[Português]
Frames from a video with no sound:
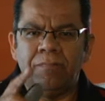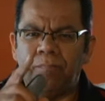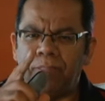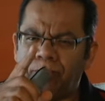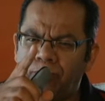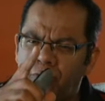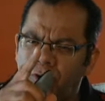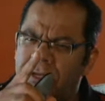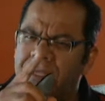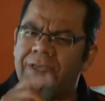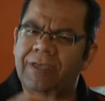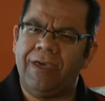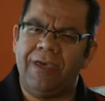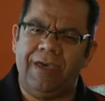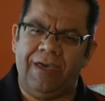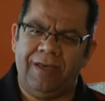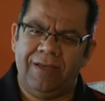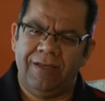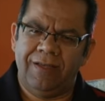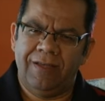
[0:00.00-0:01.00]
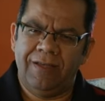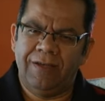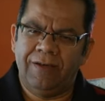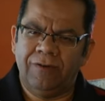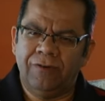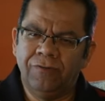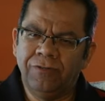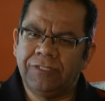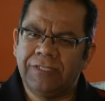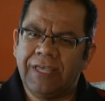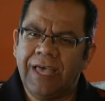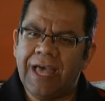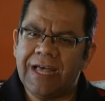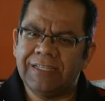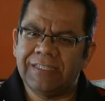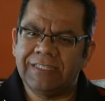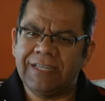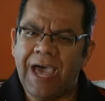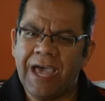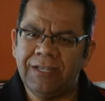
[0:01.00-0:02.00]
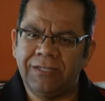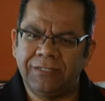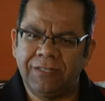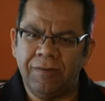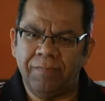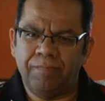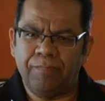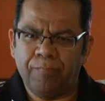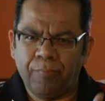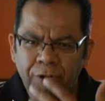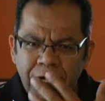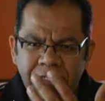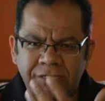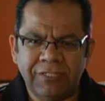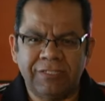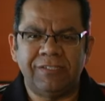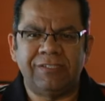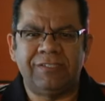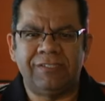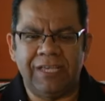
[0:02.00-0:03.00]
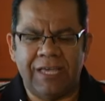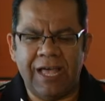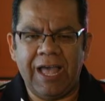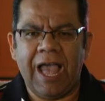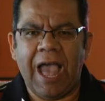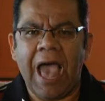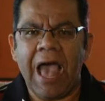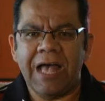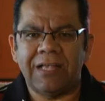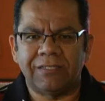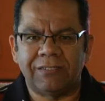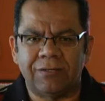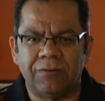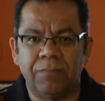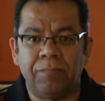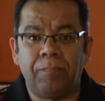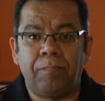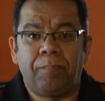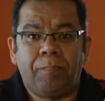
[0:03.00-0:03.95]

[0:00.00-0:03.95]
Por que Os casais, depois que se casam,